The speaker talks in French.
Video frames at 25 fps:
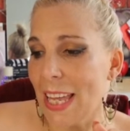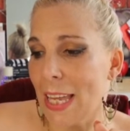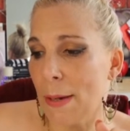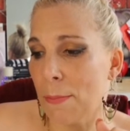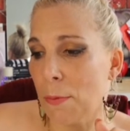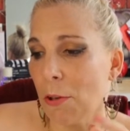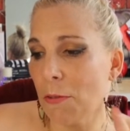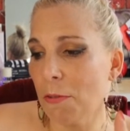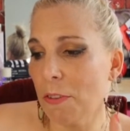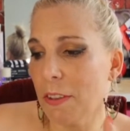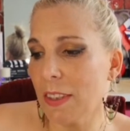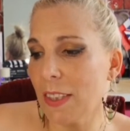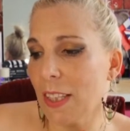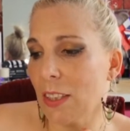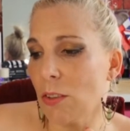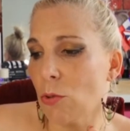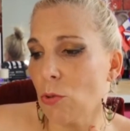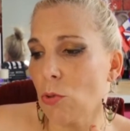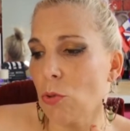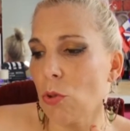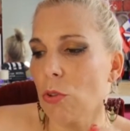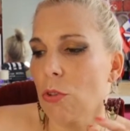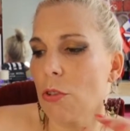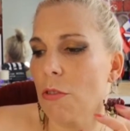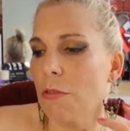Et profitez
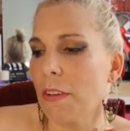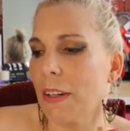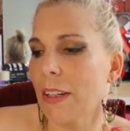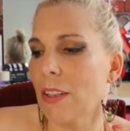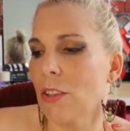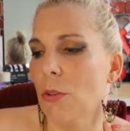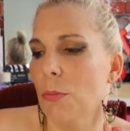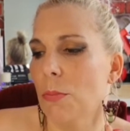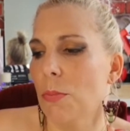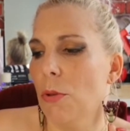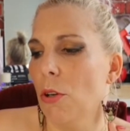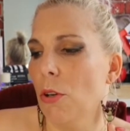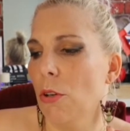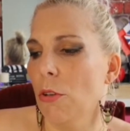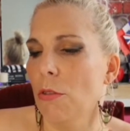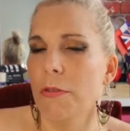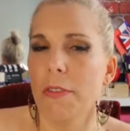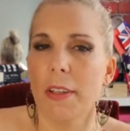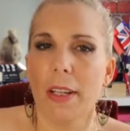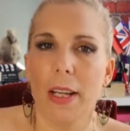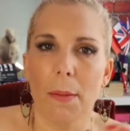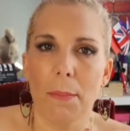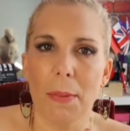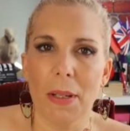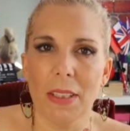toujours de frais de port
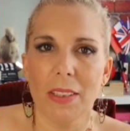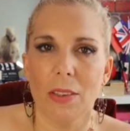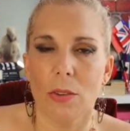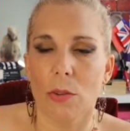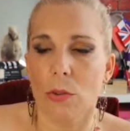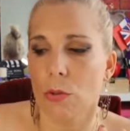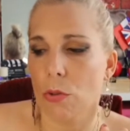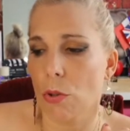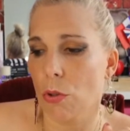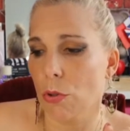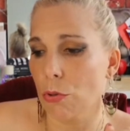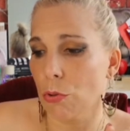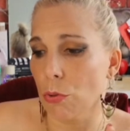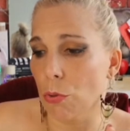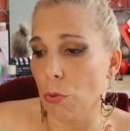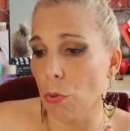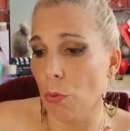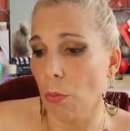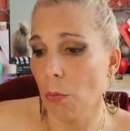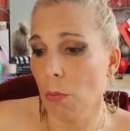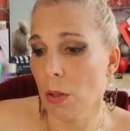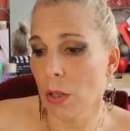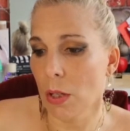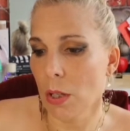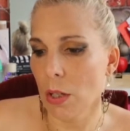offerts à partir de 30
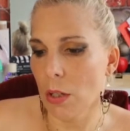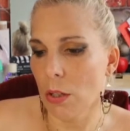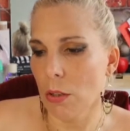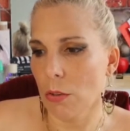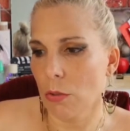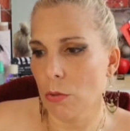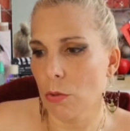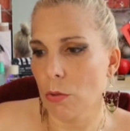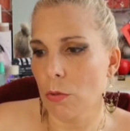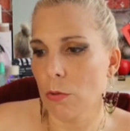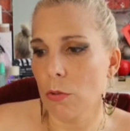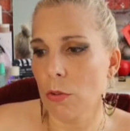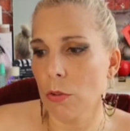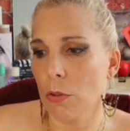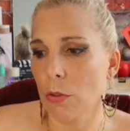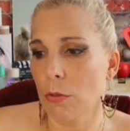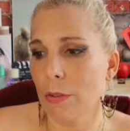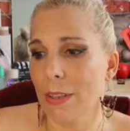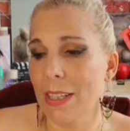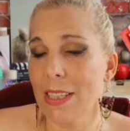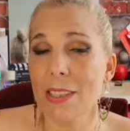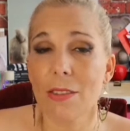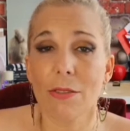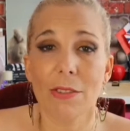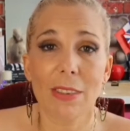euros. Donc vous euh,
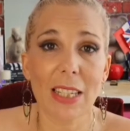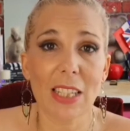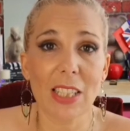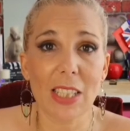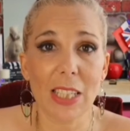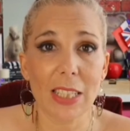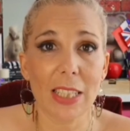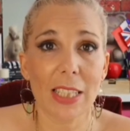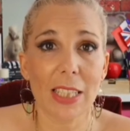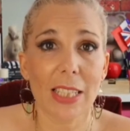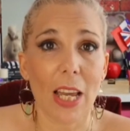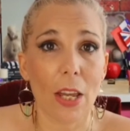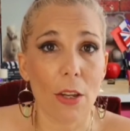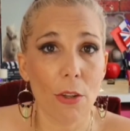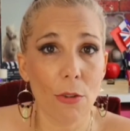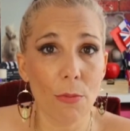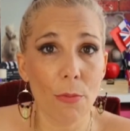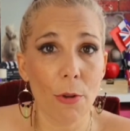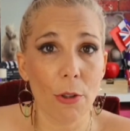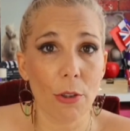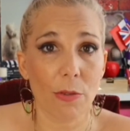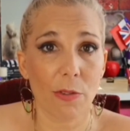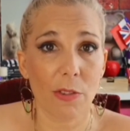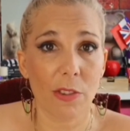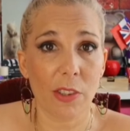voyez, si vous achetez déjà une
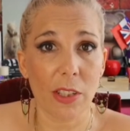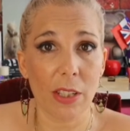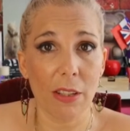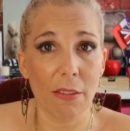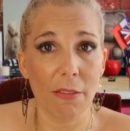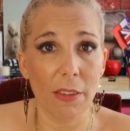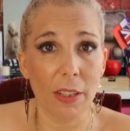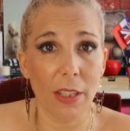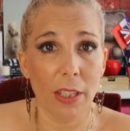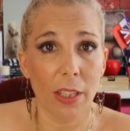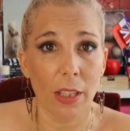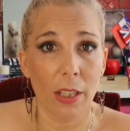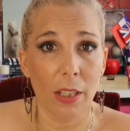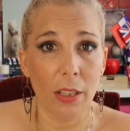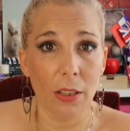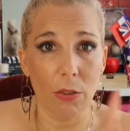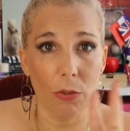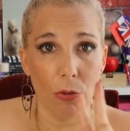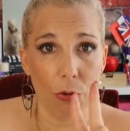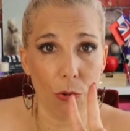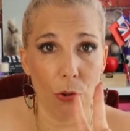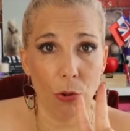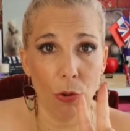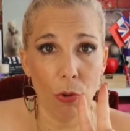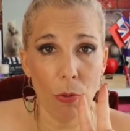box, vous en avez
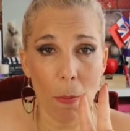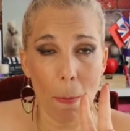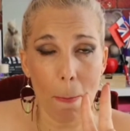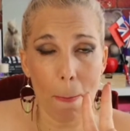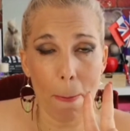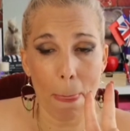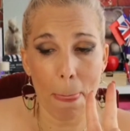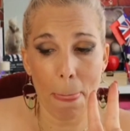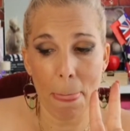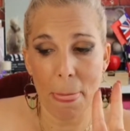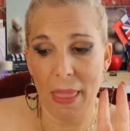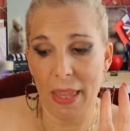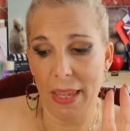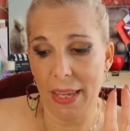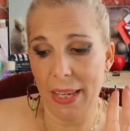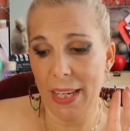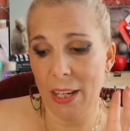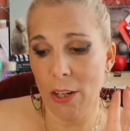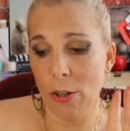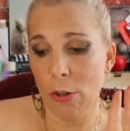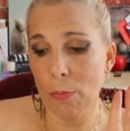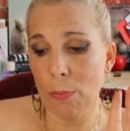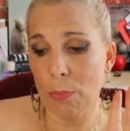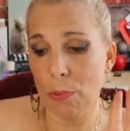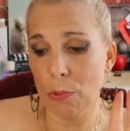deux.
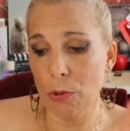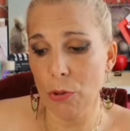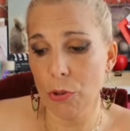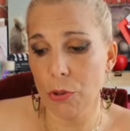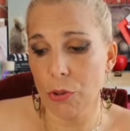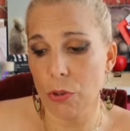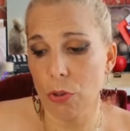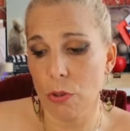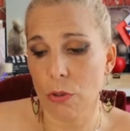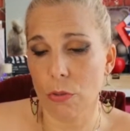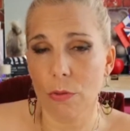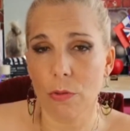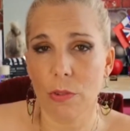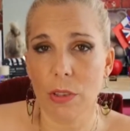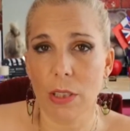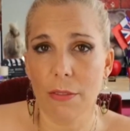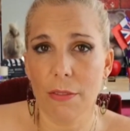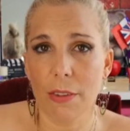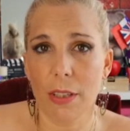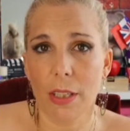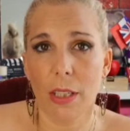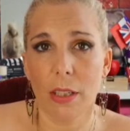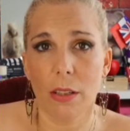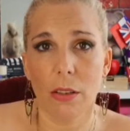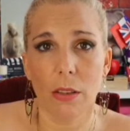Et en plus, vous
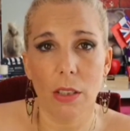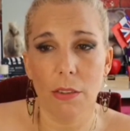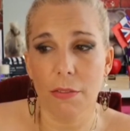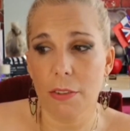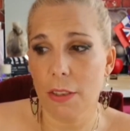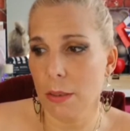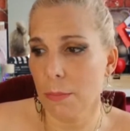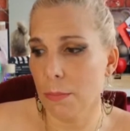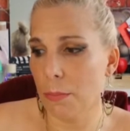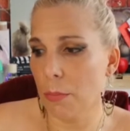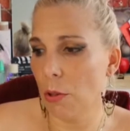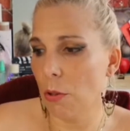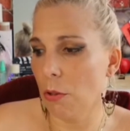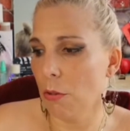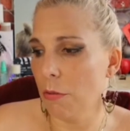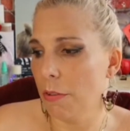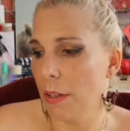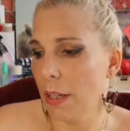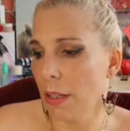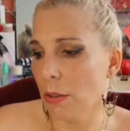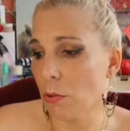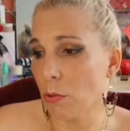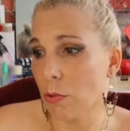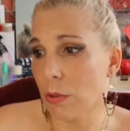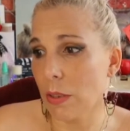avez euh, les frais de port
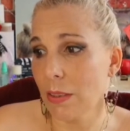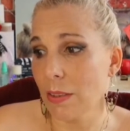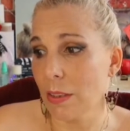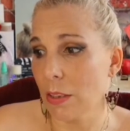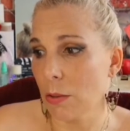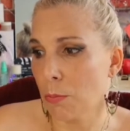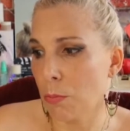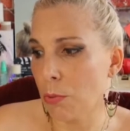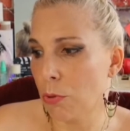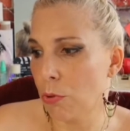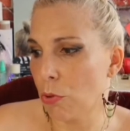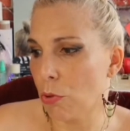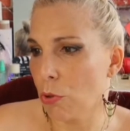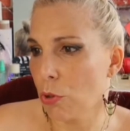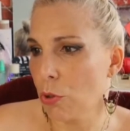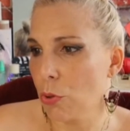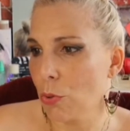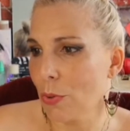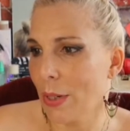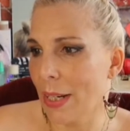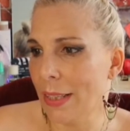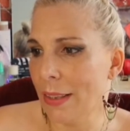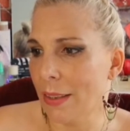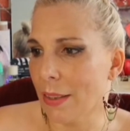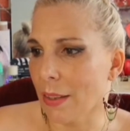offerts, donc ça c'est plutôt
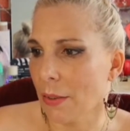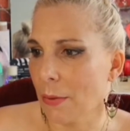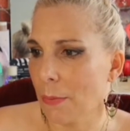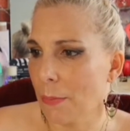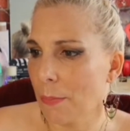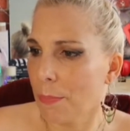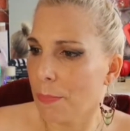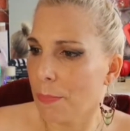chouette.